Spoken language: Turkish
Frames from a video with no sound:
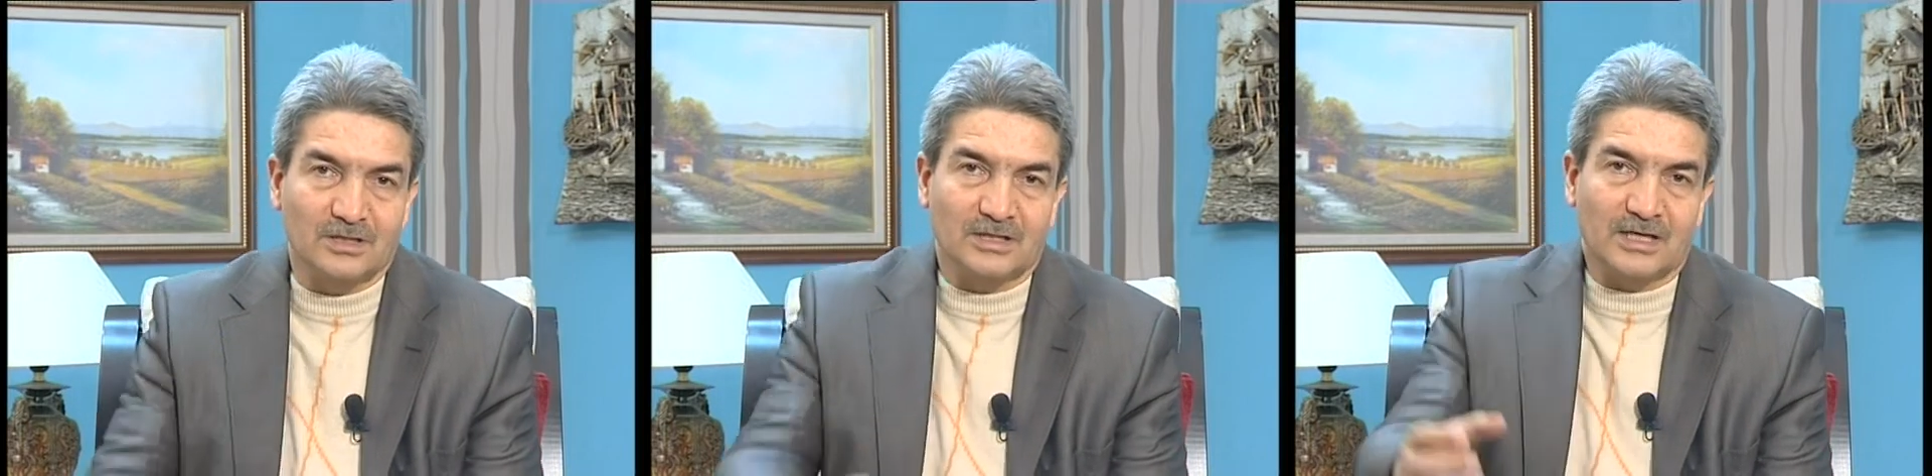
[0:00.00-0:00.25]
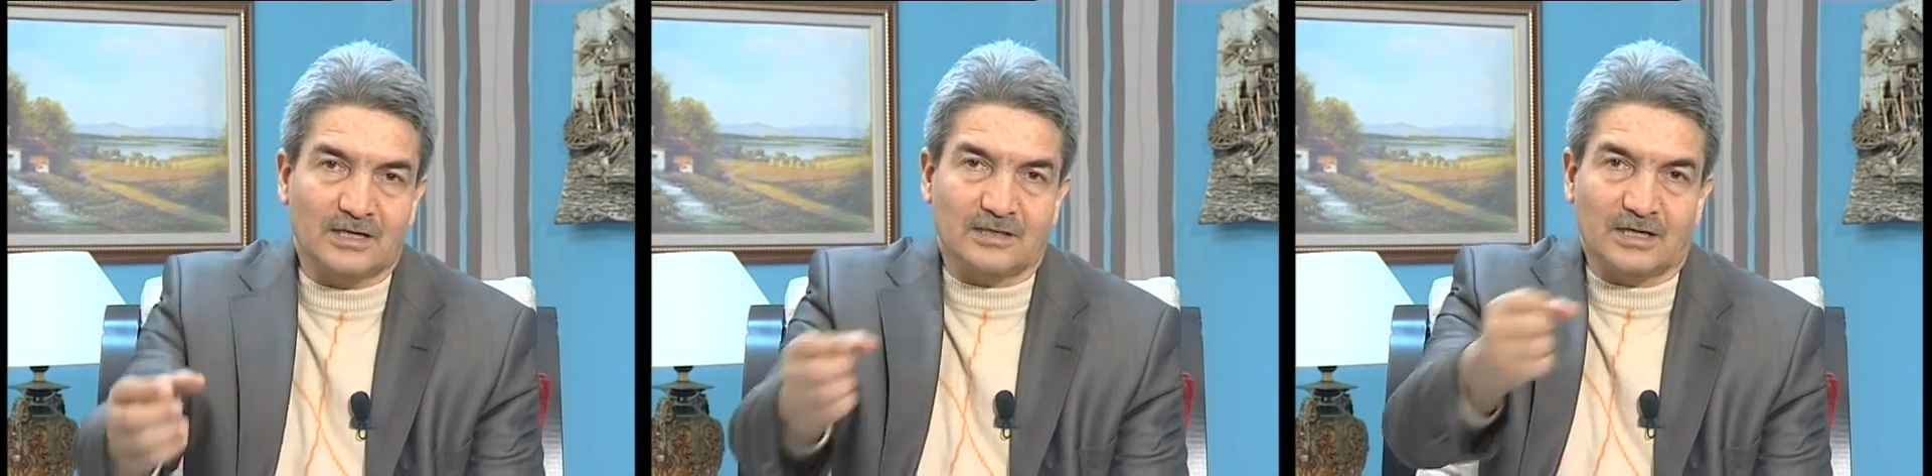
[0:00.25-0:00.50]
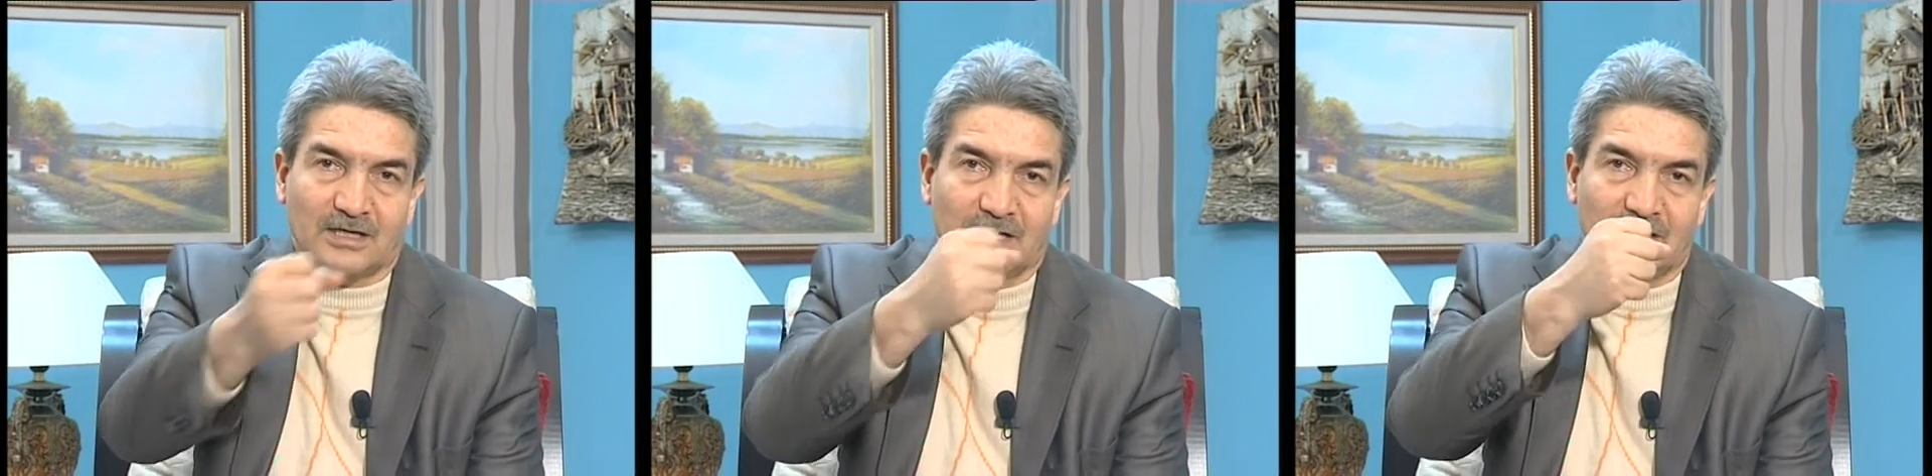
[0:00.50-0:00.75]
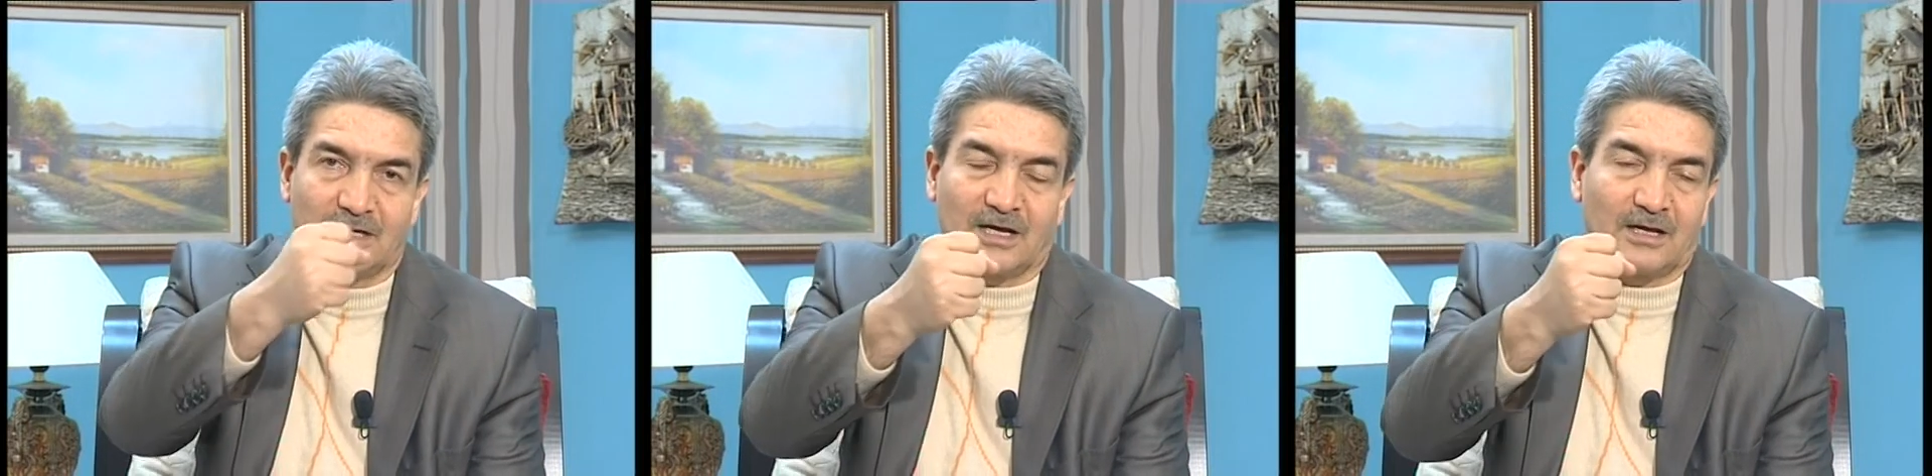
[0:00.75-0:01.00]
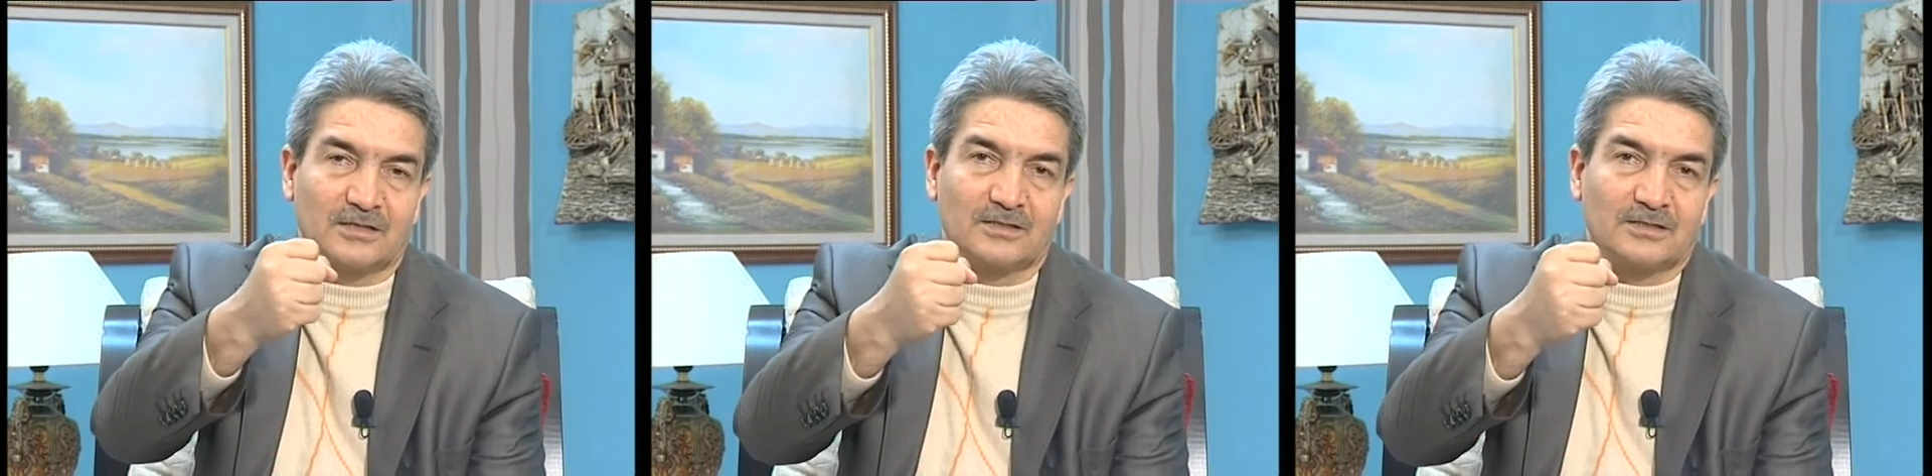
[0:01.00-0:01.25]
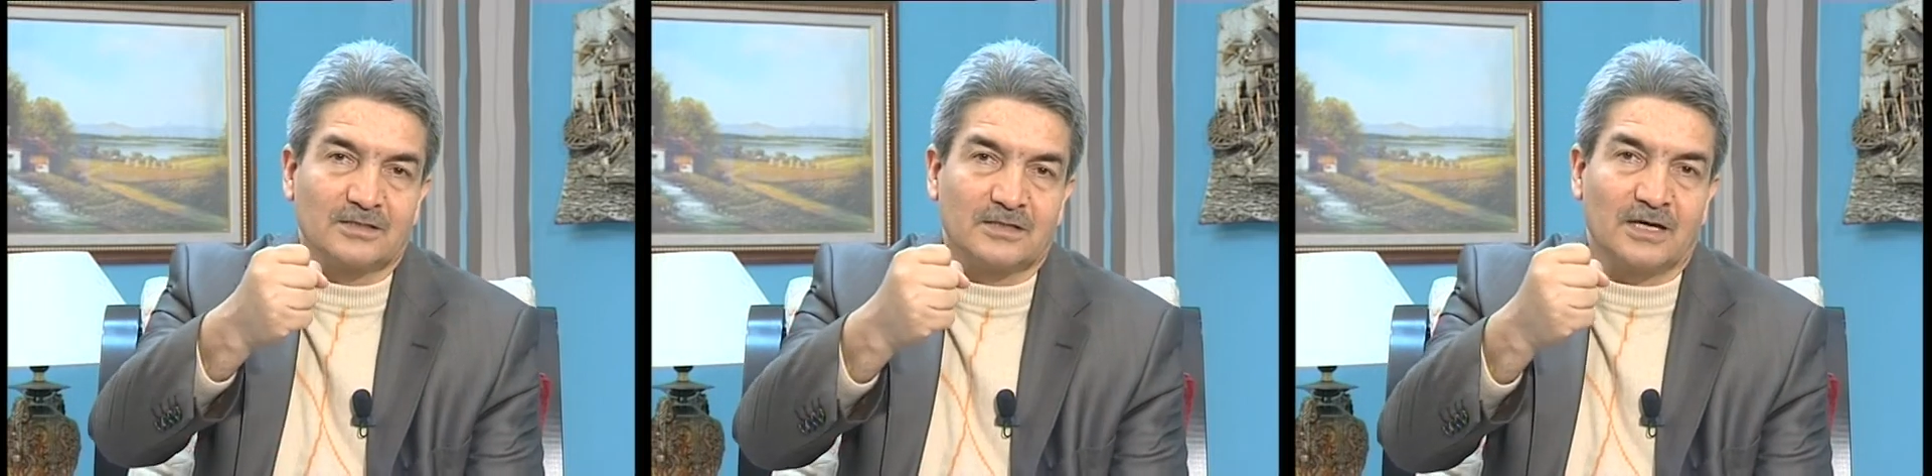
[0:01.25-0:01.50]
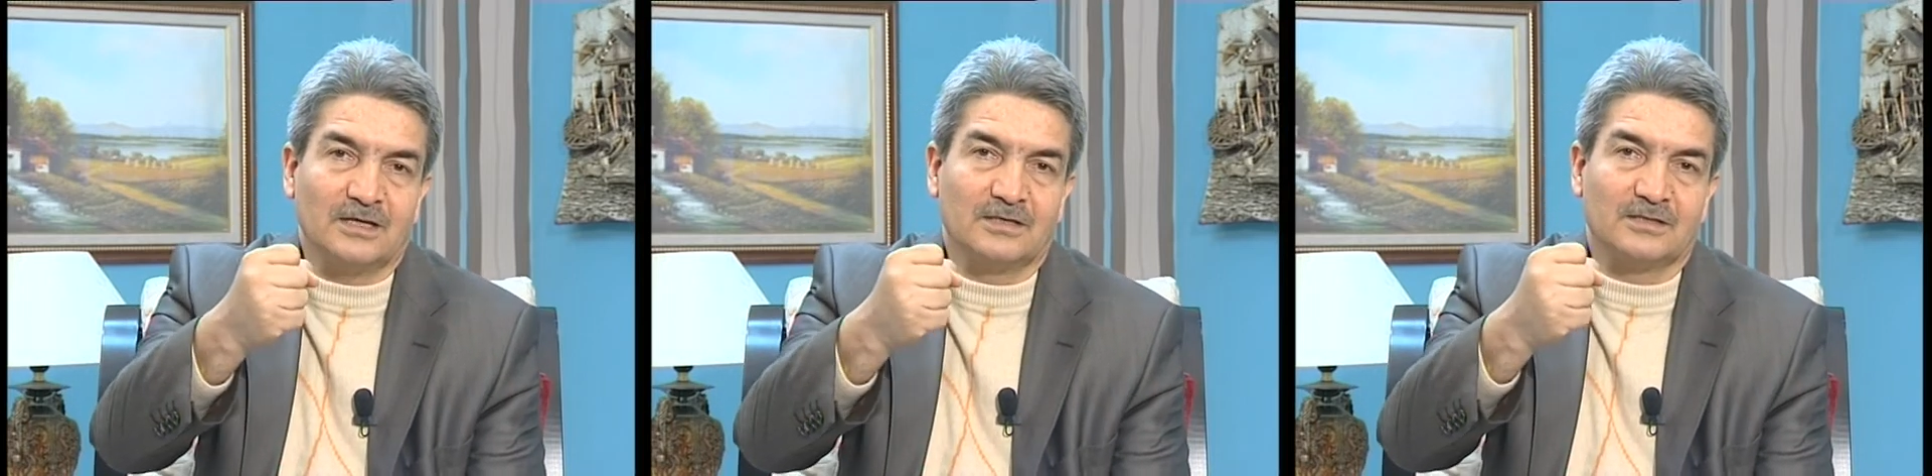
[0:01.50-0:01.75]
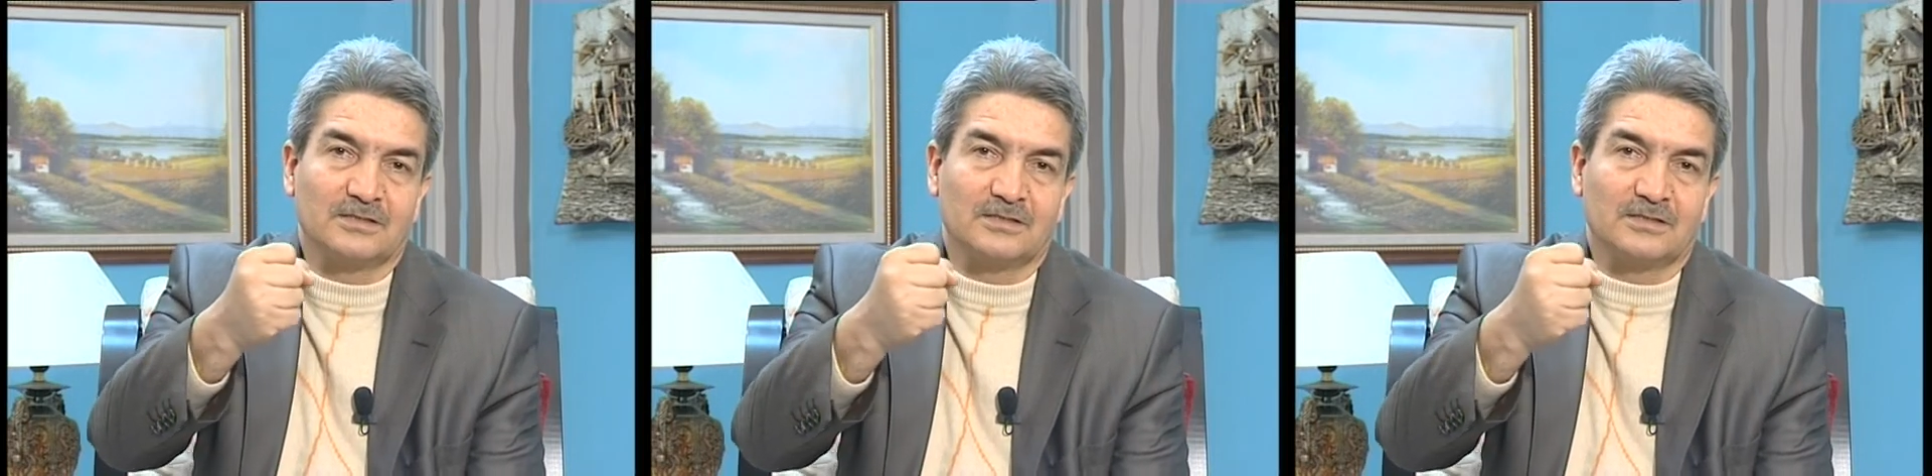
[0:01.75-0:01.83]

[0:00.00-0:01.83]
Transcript: Tekrar eline aldığında